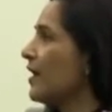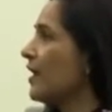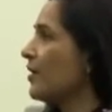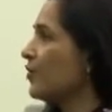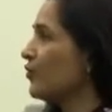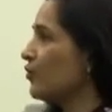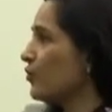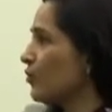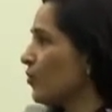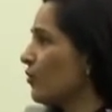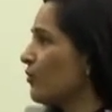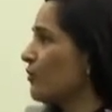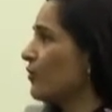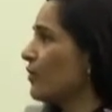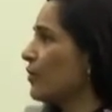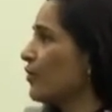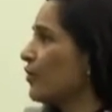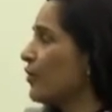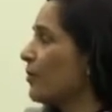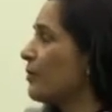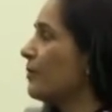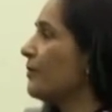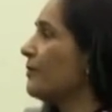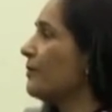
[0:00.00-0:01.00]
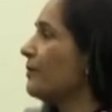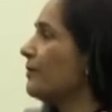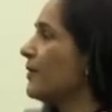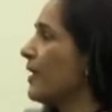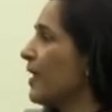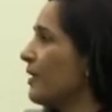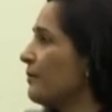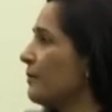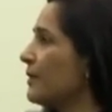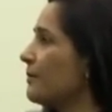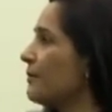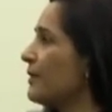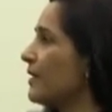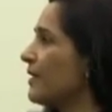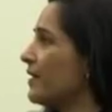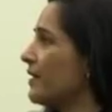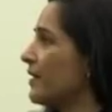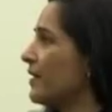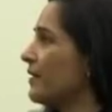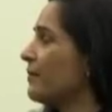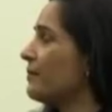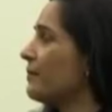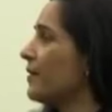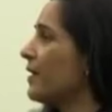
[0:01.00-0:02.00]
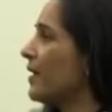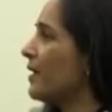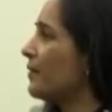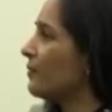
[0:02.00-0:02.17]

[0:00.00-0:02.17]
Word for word: अनुलोम विलोम धामनी प्राणायाम